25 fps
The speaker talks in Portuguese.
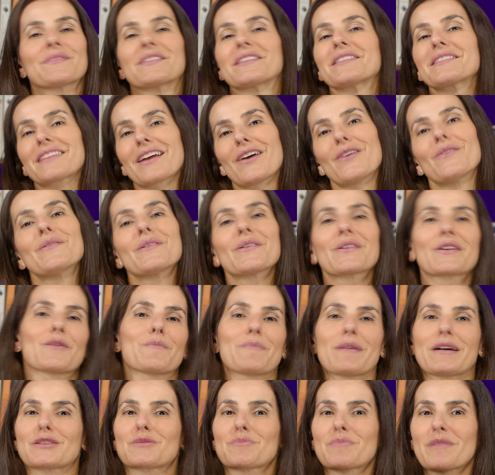Então, o que eu
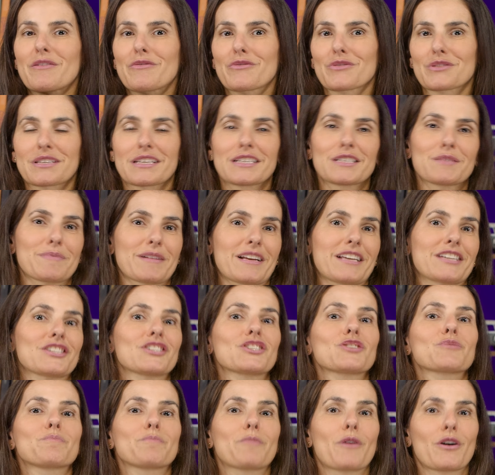peço para vocês, para que a
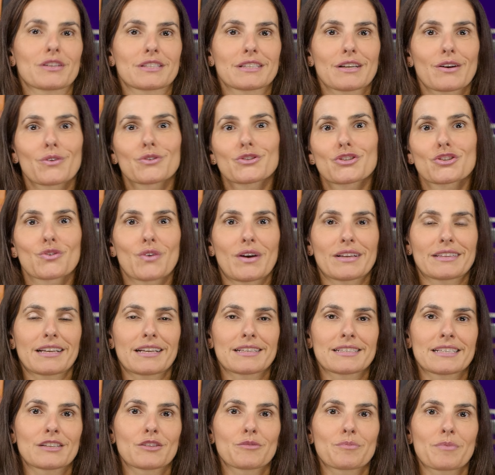gente possa continuar
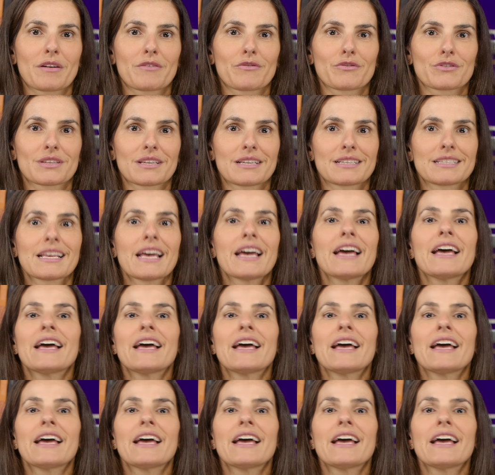trazendo para vocês